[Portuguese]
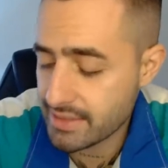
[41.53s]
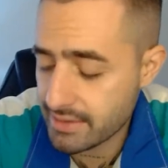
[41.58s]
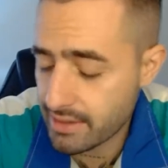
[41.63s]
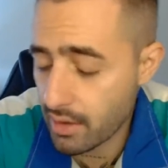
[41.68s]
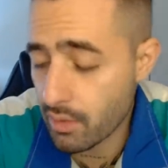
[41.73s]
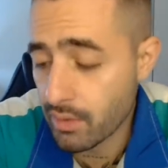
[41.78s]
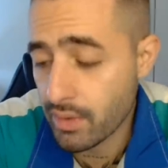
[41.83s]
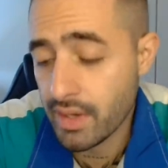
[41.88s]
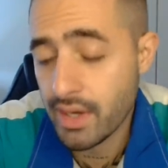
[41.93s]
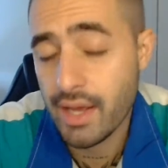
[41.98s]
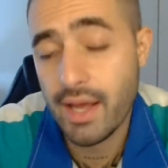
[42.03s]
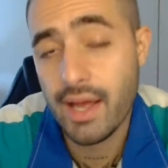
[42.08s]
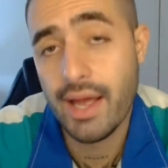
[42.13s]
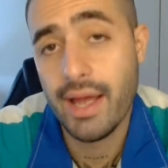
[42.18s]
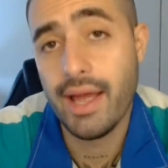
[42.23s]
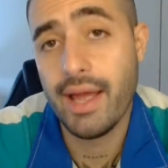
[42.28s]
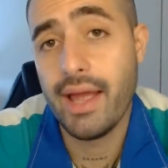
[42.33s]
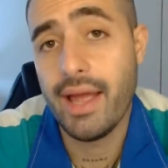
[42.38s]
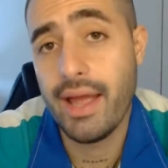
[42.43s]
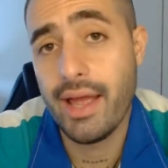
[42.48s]
Então,
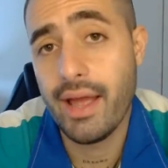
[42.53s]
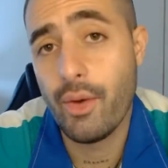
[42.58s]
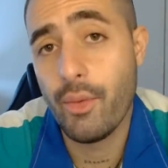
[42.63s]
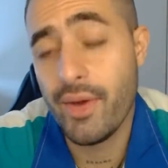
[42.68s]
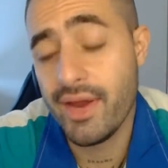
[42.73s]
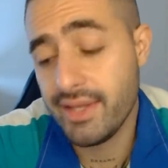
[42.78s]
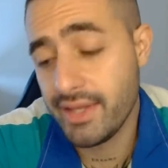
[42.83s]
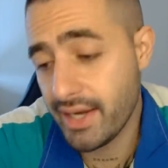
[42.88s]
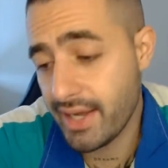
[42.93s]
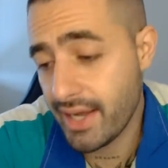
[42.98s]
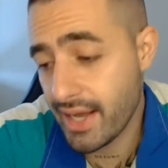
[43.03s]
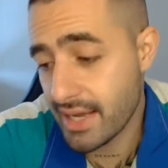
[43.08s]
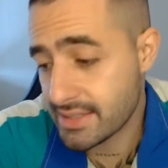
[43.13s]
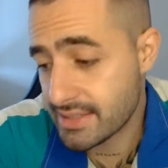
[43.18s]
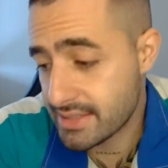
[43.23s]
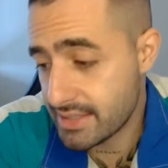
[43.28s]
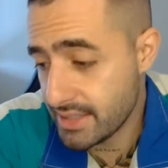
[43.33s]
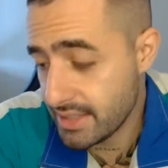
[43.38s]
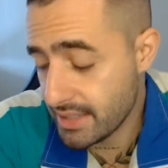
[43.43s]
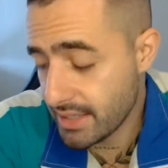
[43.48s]
é, o Hendrick
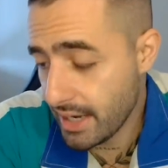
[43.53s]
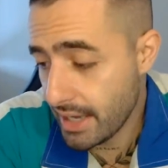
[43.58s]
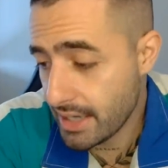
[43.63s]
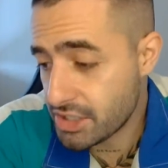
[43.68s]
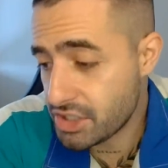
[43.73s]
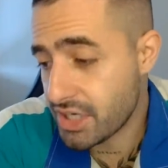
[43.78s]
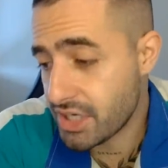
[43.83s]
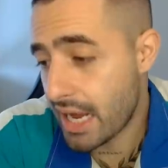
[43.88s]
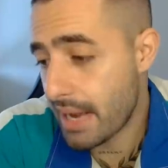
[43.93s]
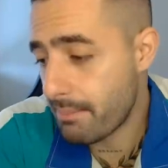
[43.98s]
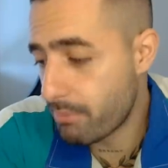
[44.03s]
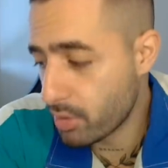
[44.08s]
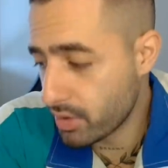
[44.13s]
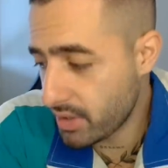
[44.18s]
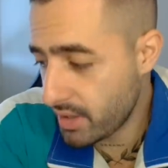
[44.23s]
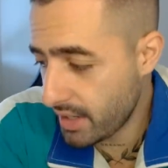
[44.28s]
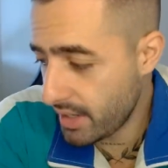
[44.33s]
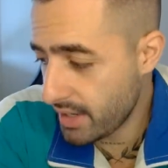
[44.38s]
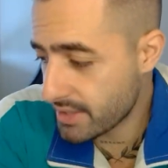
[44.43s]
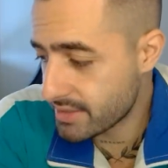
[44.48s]
assina, já
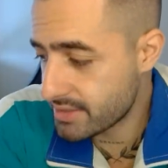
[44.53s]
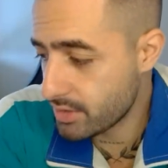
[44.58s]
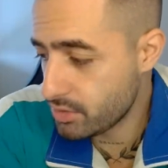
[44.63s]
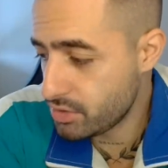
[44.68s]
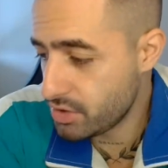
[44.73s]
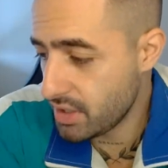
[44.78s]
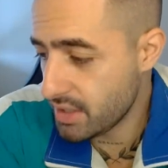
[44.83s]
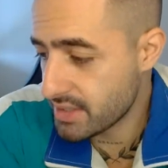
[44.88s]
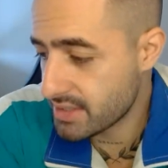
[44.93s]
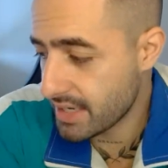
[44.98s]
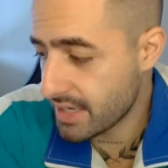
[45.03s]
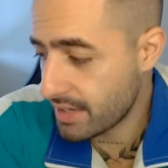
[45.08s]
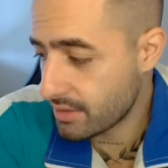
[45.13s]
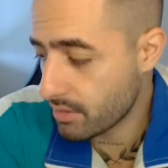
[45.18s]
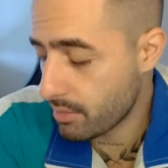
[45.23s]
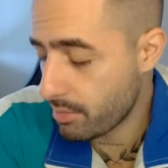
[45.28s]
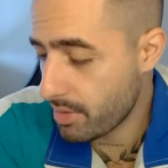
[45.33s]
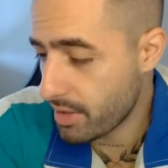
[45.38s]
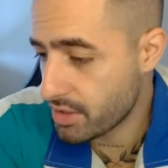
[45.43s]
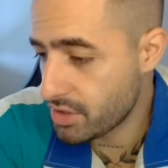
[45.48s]
poderia ser
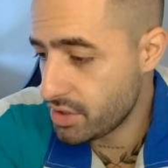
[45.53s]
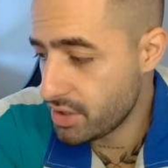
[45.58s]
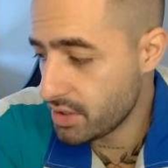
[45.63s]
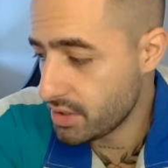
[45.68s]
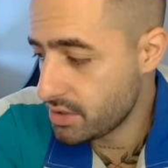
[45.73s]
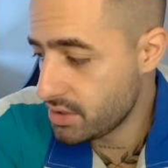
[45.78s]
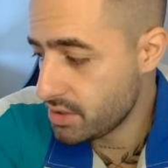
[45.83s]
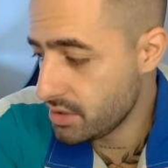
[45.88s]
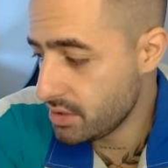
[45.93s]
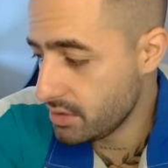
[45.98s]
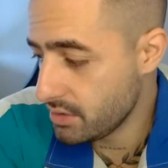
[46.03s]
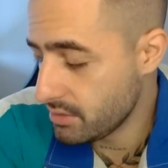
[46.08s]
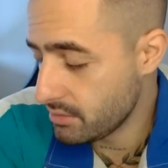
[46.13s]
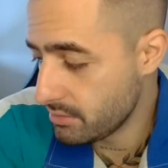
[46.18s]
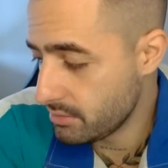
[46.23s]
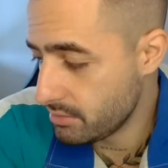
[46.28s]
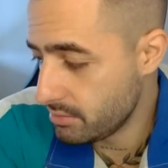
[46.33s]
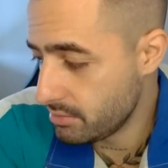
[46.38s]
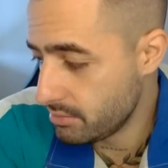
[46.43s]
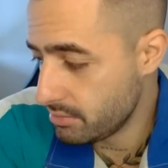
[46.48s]
utilizado a partir de.